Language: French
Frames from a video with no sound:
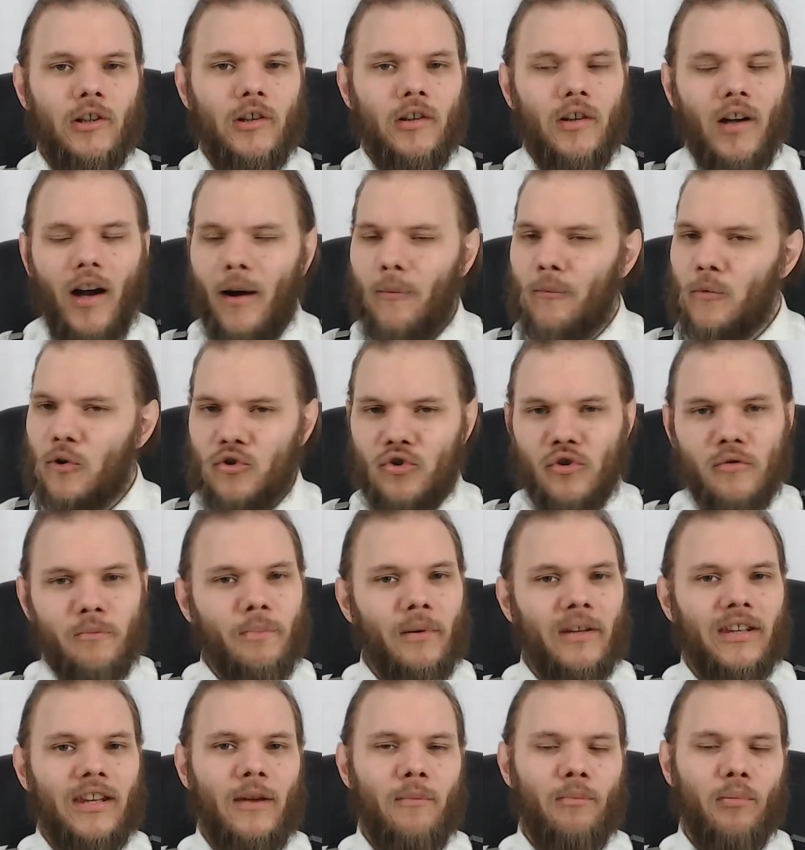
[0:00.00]
Ah, moi, je suis
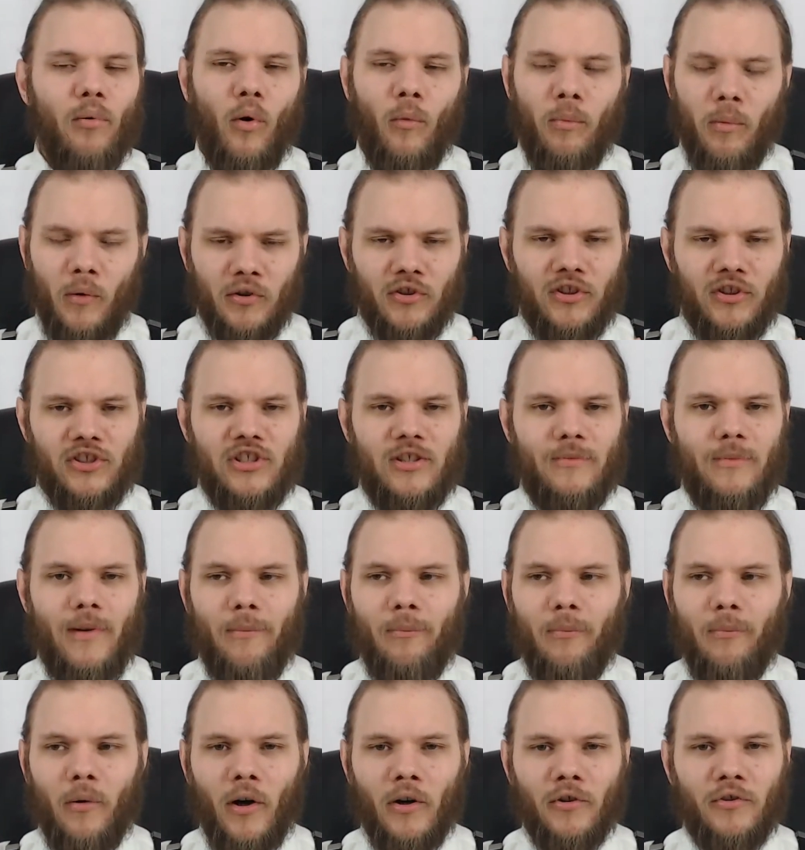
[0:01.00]
payé pour protéger ma
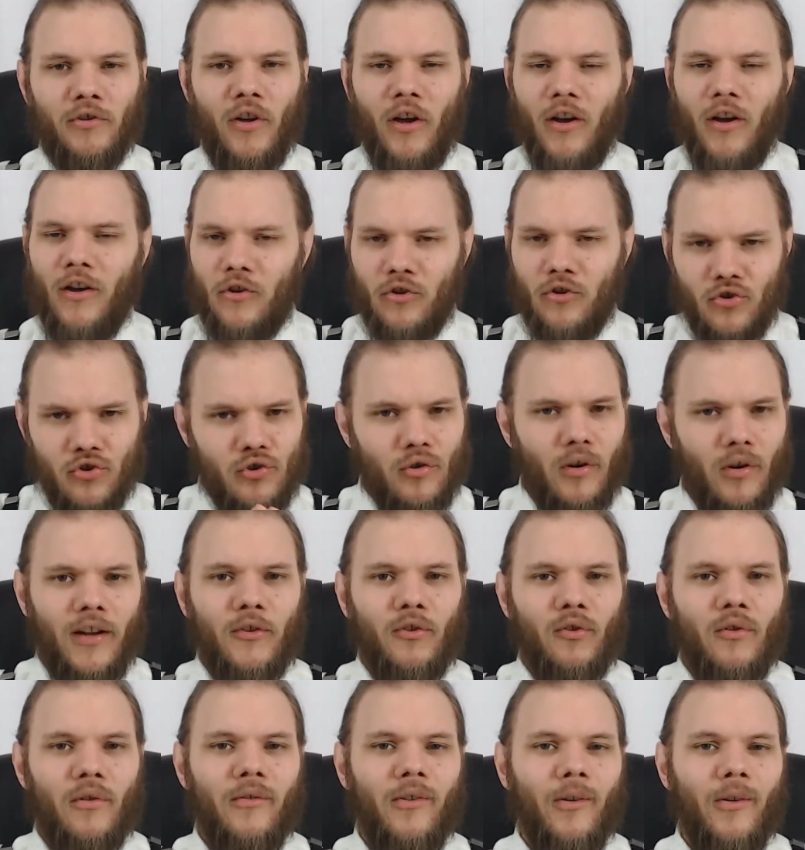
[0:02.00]
porte, je
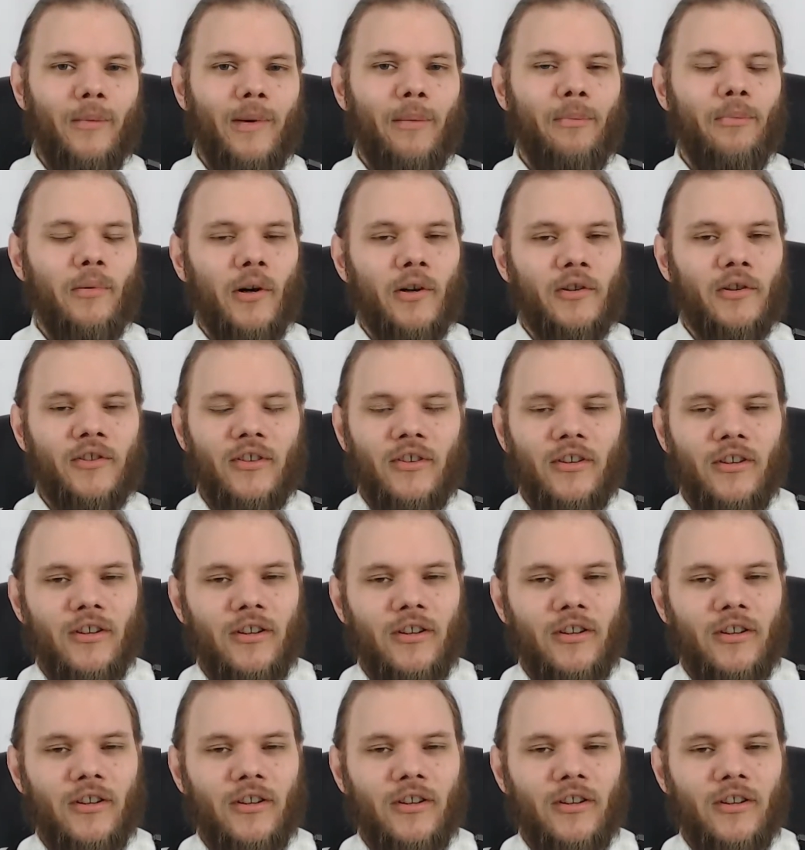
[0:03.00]
reste devant ma porte.